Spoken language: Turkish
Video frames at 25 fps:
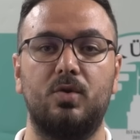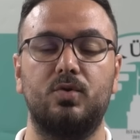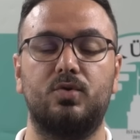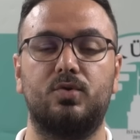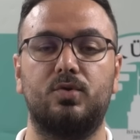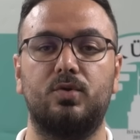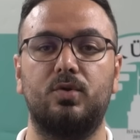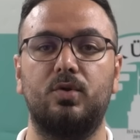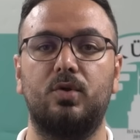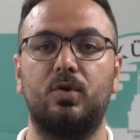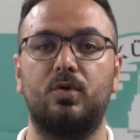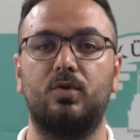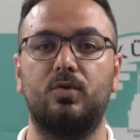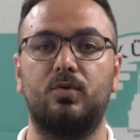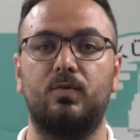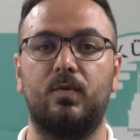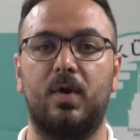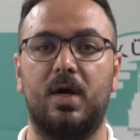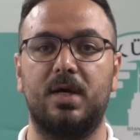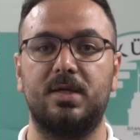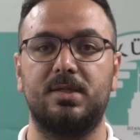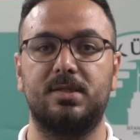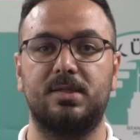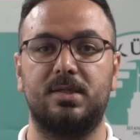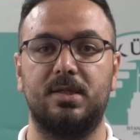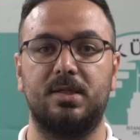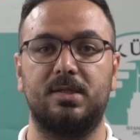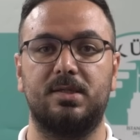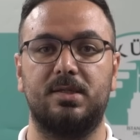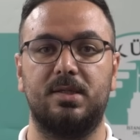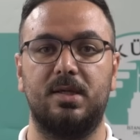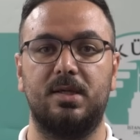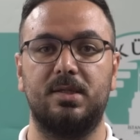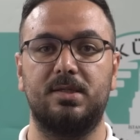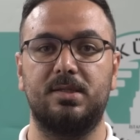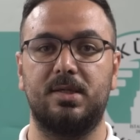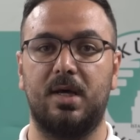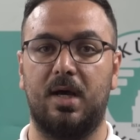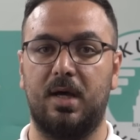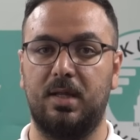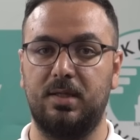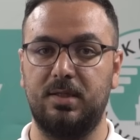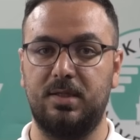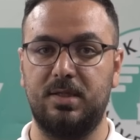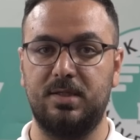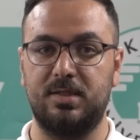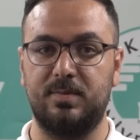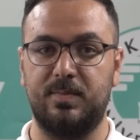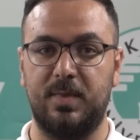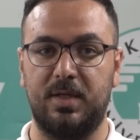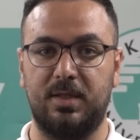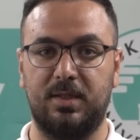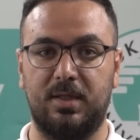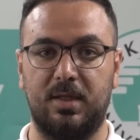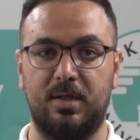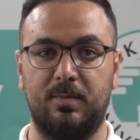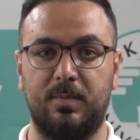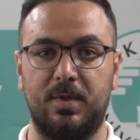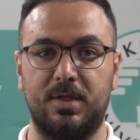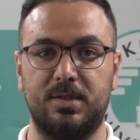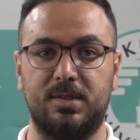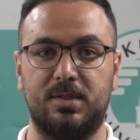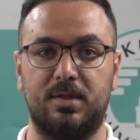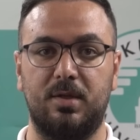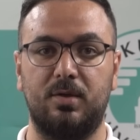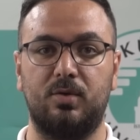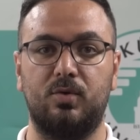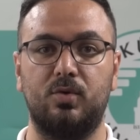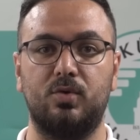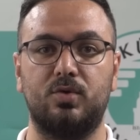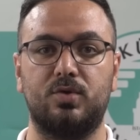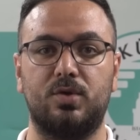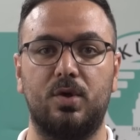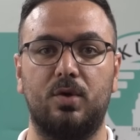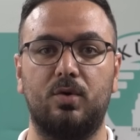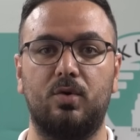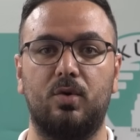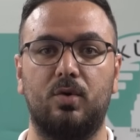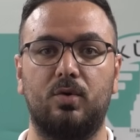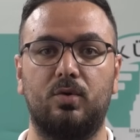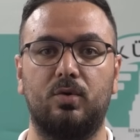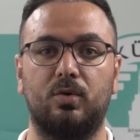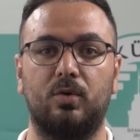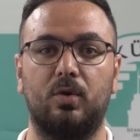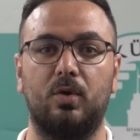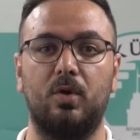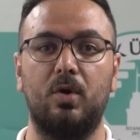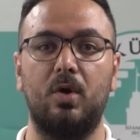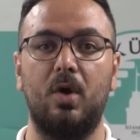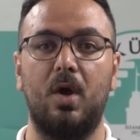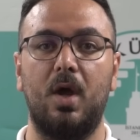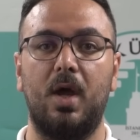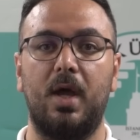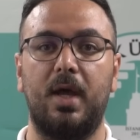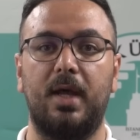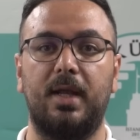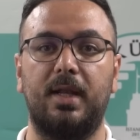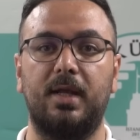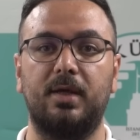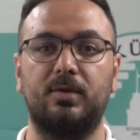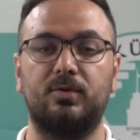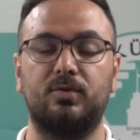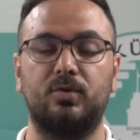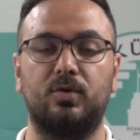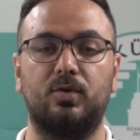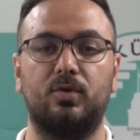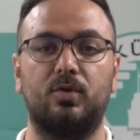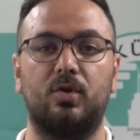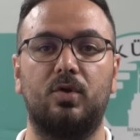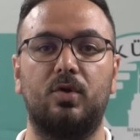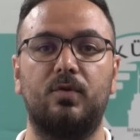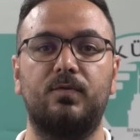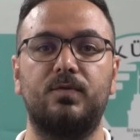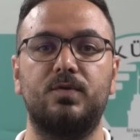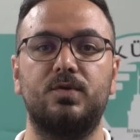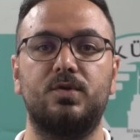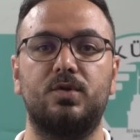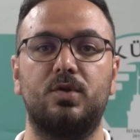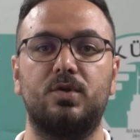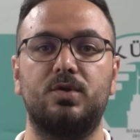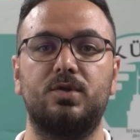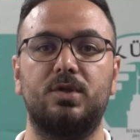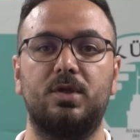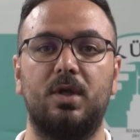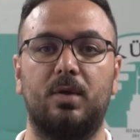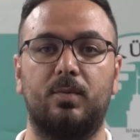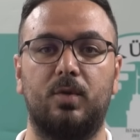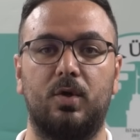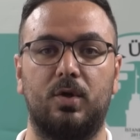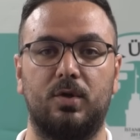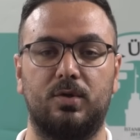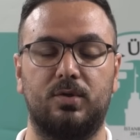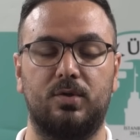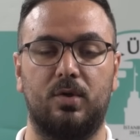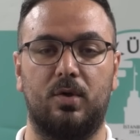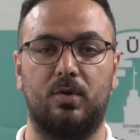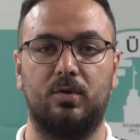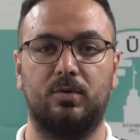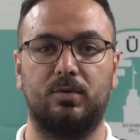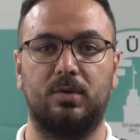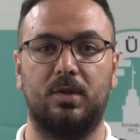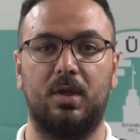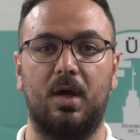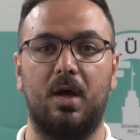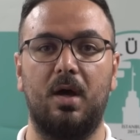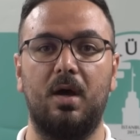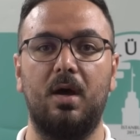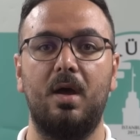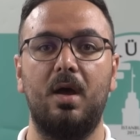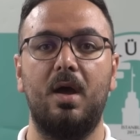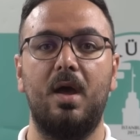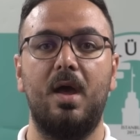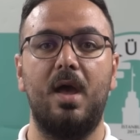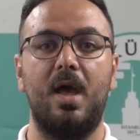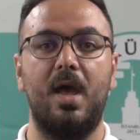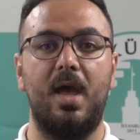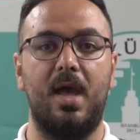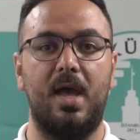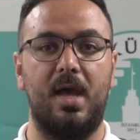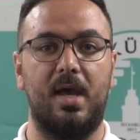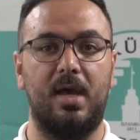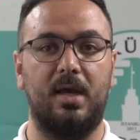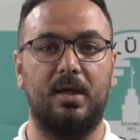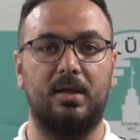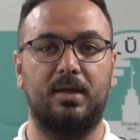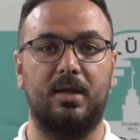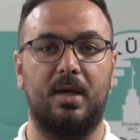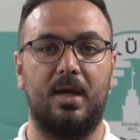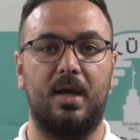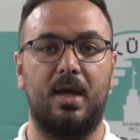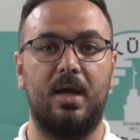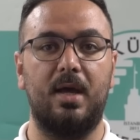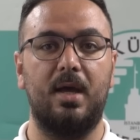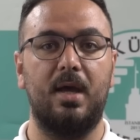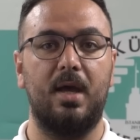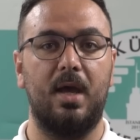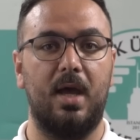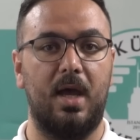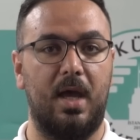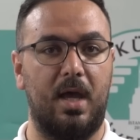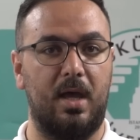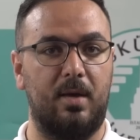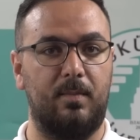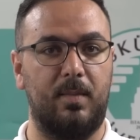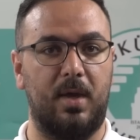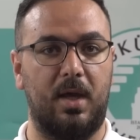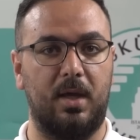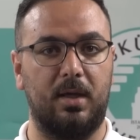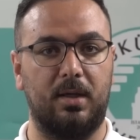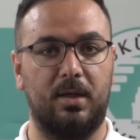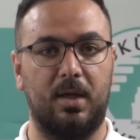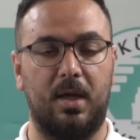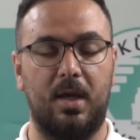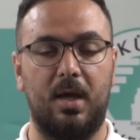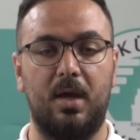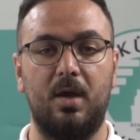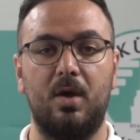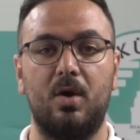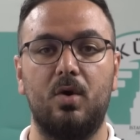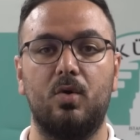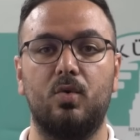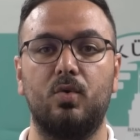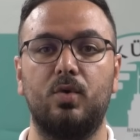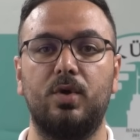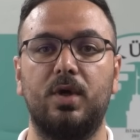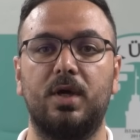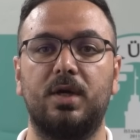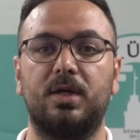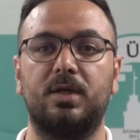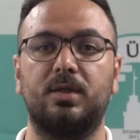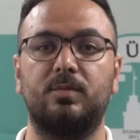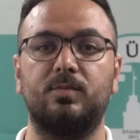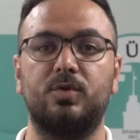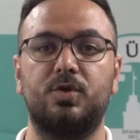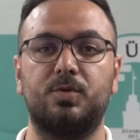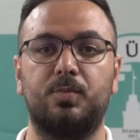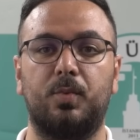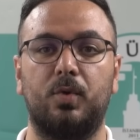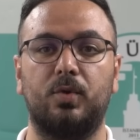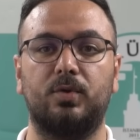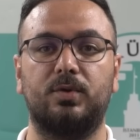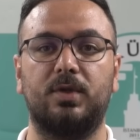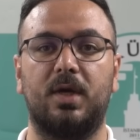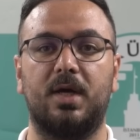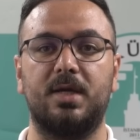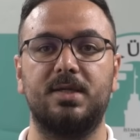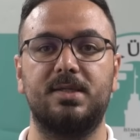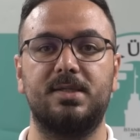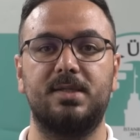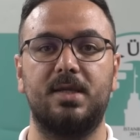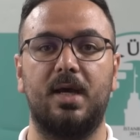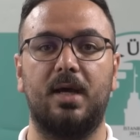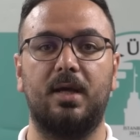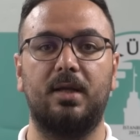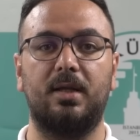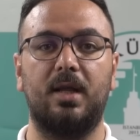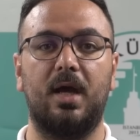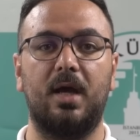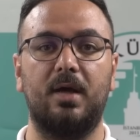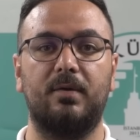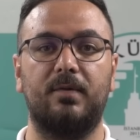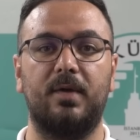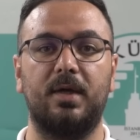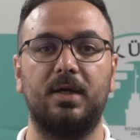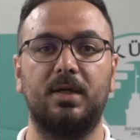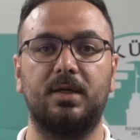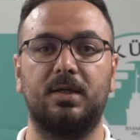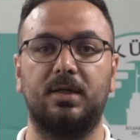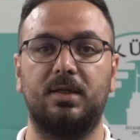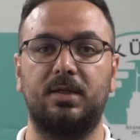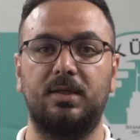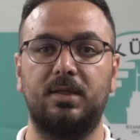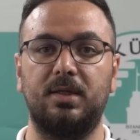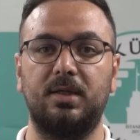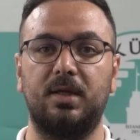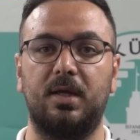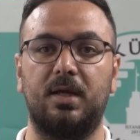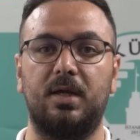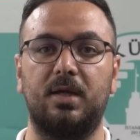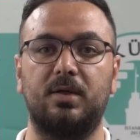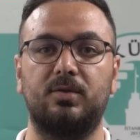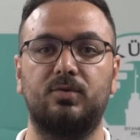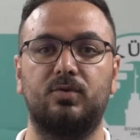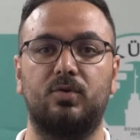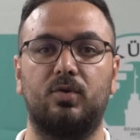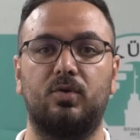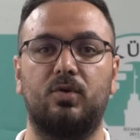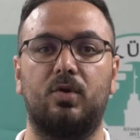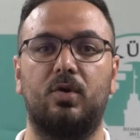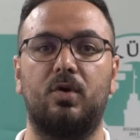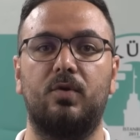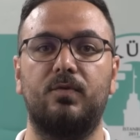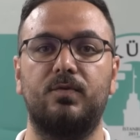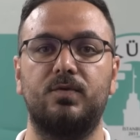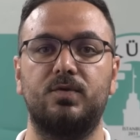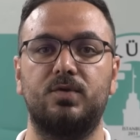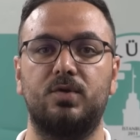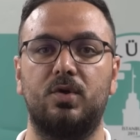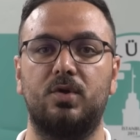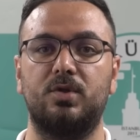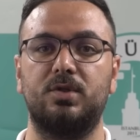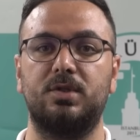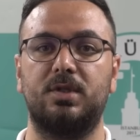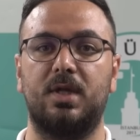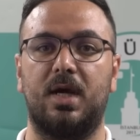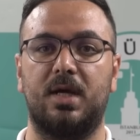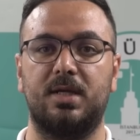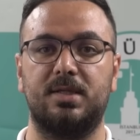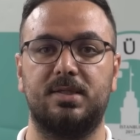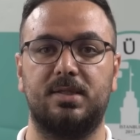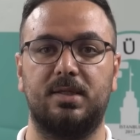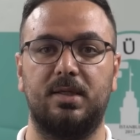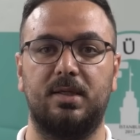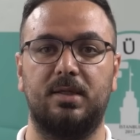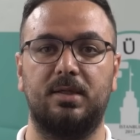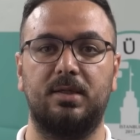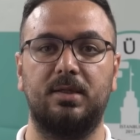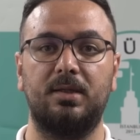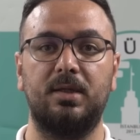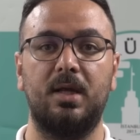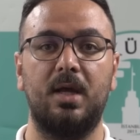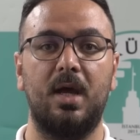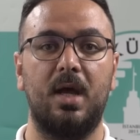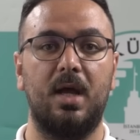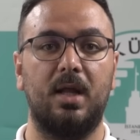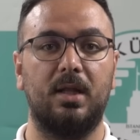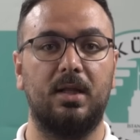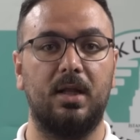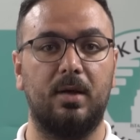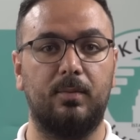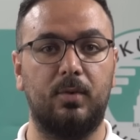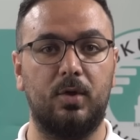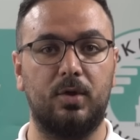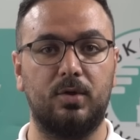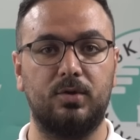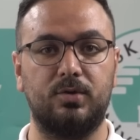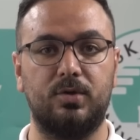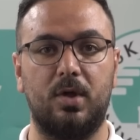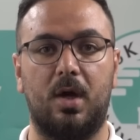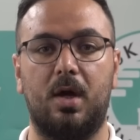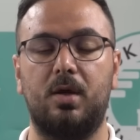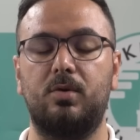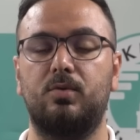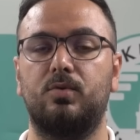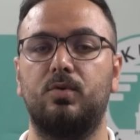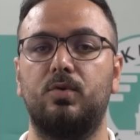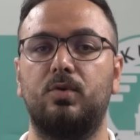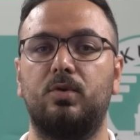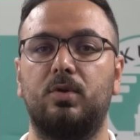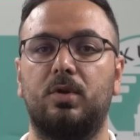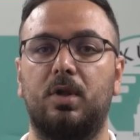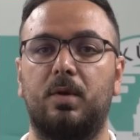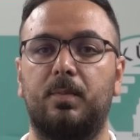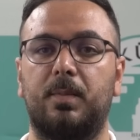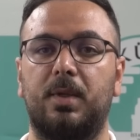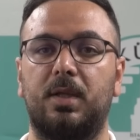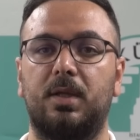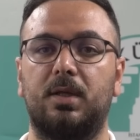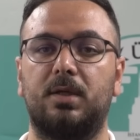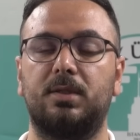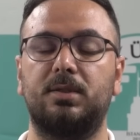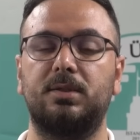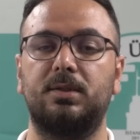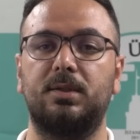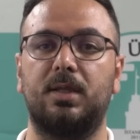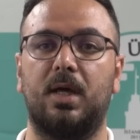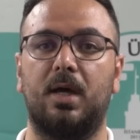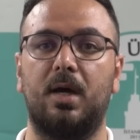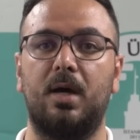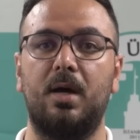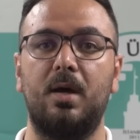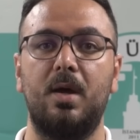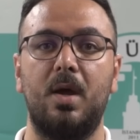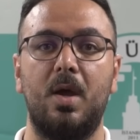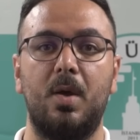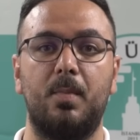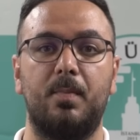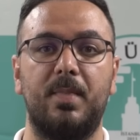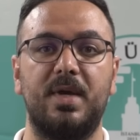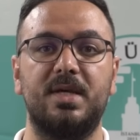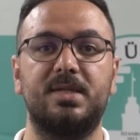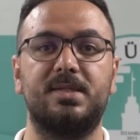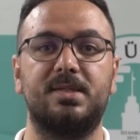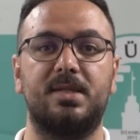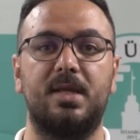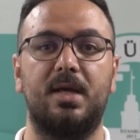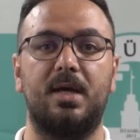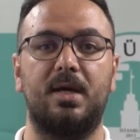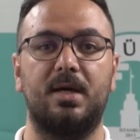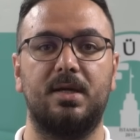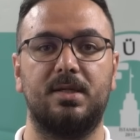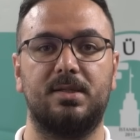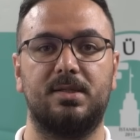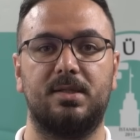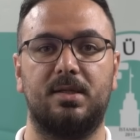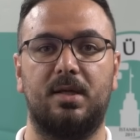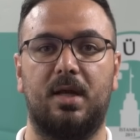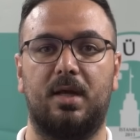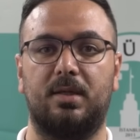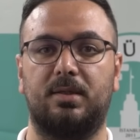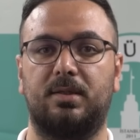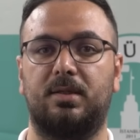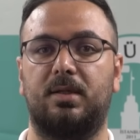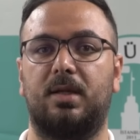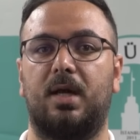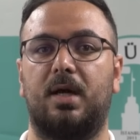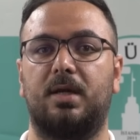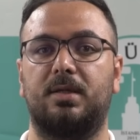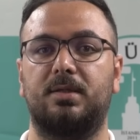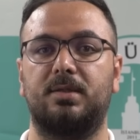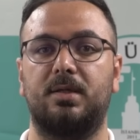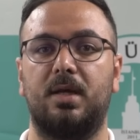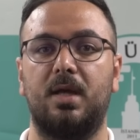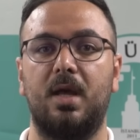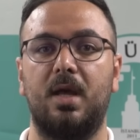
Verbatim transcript: Üsküdar Üniversitesi Sağlık Hizmetleri Meslek Yüksekokulu Elektronörofizyoloji Laboratuvarı'nda EEG, EMG, uyarılmış potansiyeller ve klinik elektronörofizyoloji derslerinin laboratuvar uygulamalarını da mesleğe hazırlanırlar.